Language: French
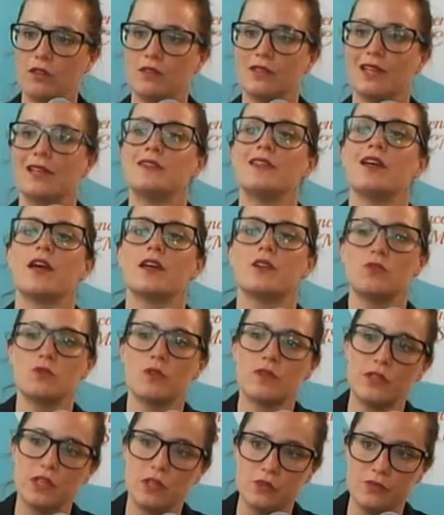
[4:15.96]
en interaction
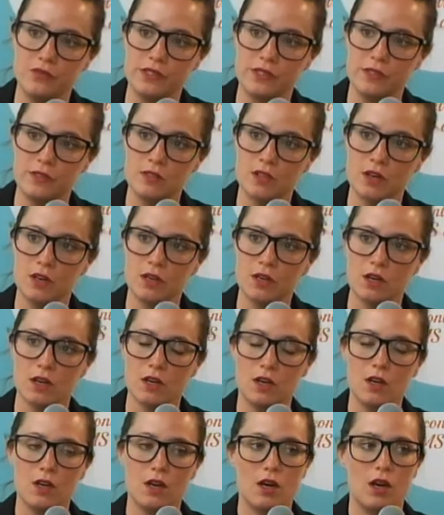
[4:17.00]
avec le visiteur
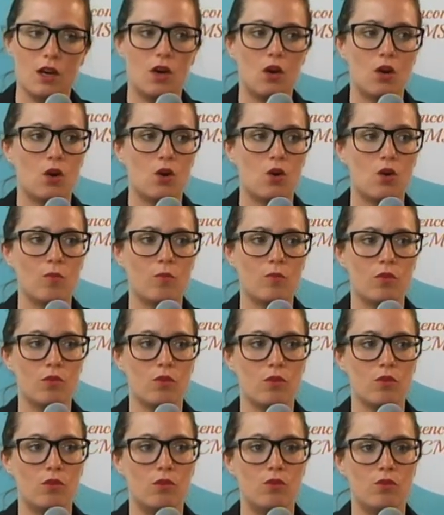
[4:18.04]
euh,
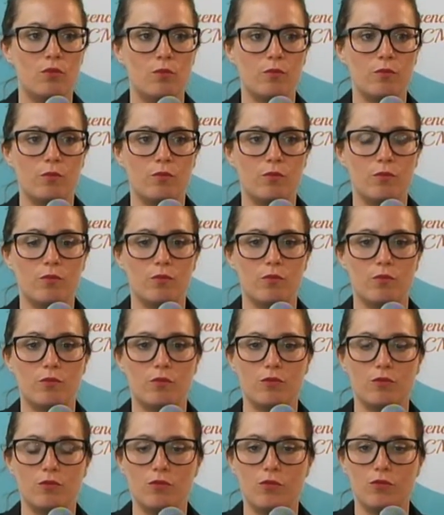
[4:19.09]
Comment le,
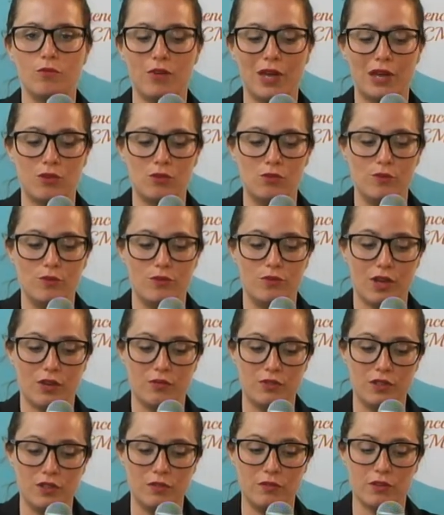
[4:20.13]
le faire, lui faire
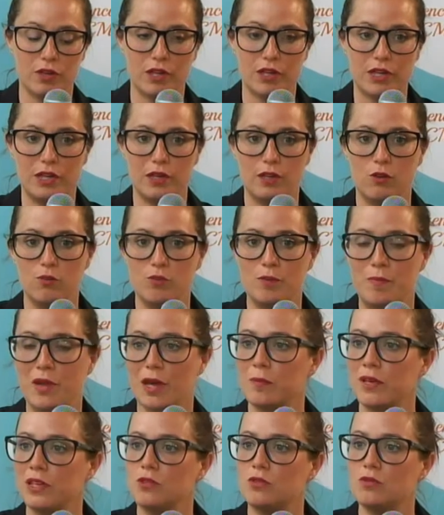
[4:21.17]
vivre et lui
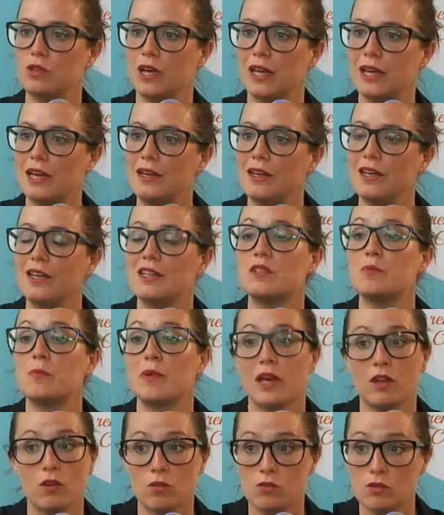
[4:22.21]
permettre une réelle
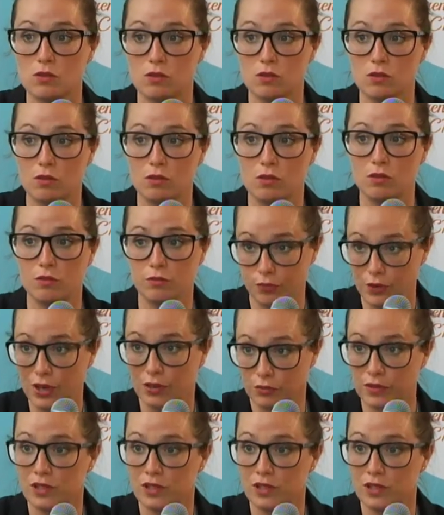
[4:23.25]
expérience faire mhm.